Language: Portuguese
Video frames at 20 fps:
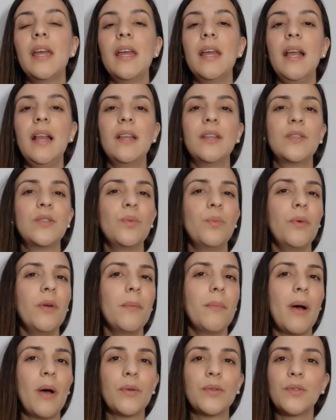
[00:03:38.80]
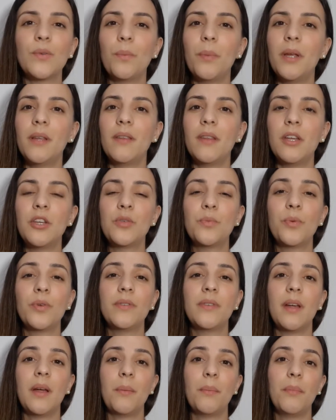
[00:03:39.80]
Ele super mal, super triste
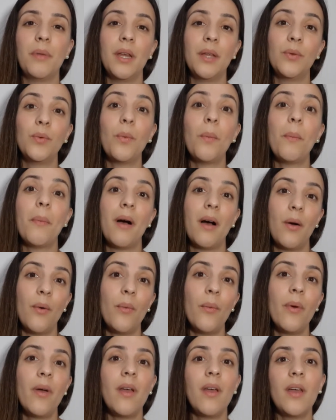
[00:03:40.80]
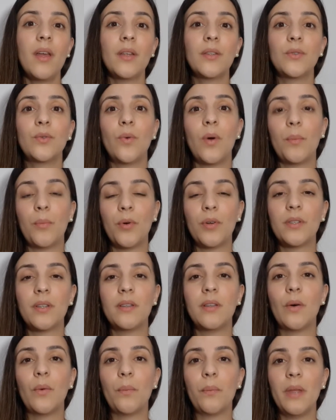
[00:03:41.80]
por ter abrido mão do amor
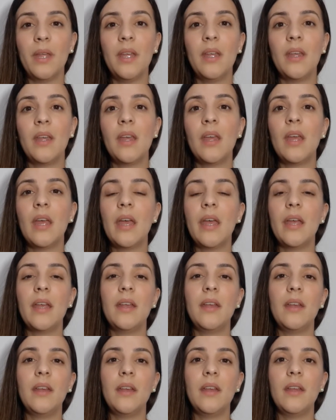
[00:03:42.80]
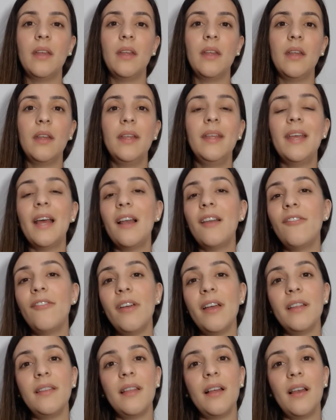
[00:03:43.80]
da Dalmi. E, e ela
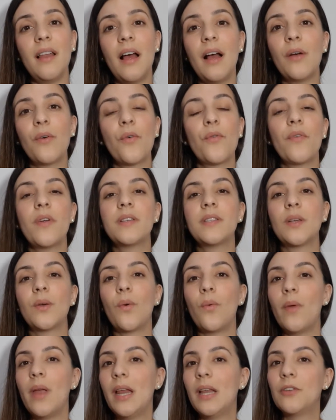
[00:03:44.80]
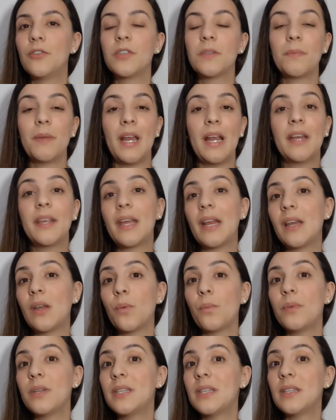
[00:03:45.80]
vai até lá, conversa com ele, diz pra ele que ele
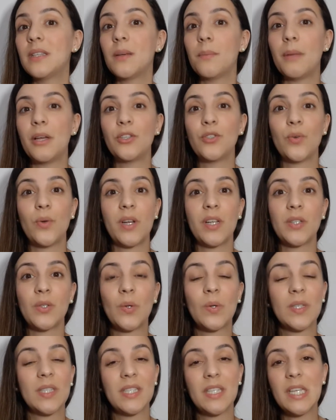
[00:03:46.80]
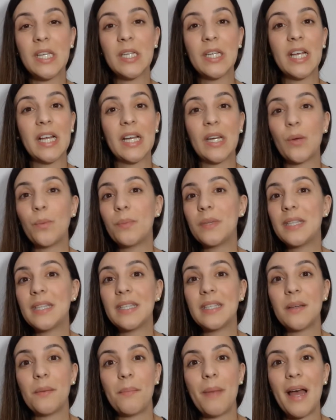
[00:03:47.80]
não precisa mais chorar sozinho, que ele não
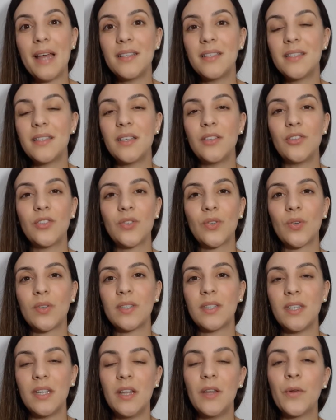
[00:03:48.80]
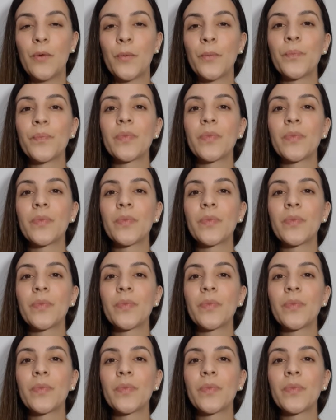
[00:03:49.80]
precisa mais se sentir sozinho.